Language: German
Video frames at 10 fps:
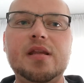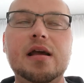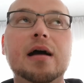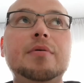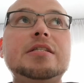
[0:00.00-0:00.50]

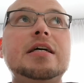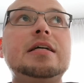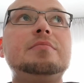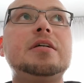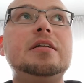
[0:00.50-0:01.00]
Aber seit
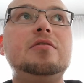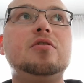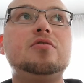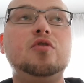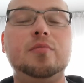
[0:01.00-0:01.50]
dem 3.
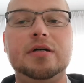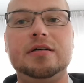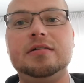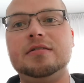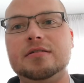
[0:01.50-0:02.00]
Oktober
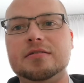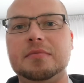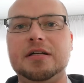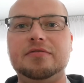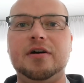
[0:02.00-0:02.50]
ist
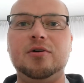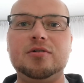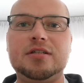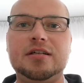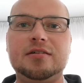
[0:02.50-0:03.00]
meine Frau
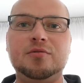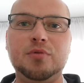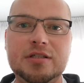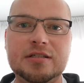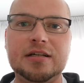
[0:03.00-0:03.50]
sein
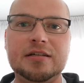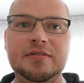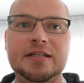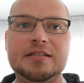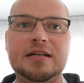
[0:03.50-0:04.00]
Geburtstag
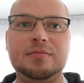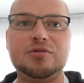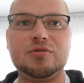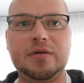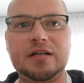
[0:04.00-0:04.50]
gewesen. Da habe ich
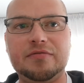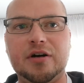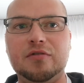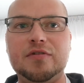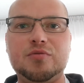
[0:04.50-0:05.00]
zu meiner Frau
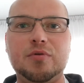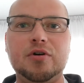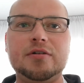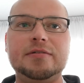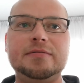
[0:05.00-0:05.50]

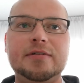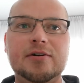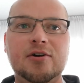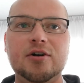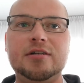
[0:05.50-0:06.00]
versprochen,
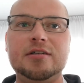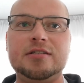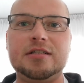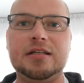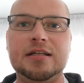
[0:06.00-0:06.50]
heute ist
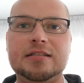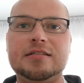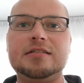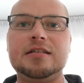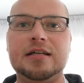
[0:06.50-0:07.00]
die letzte
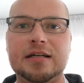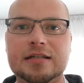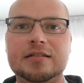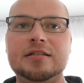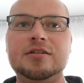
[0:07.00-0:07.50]

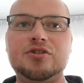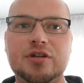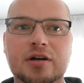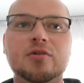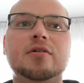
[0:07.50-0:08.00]
Zigarette, die ich
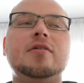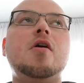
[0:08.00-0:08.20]
rauche.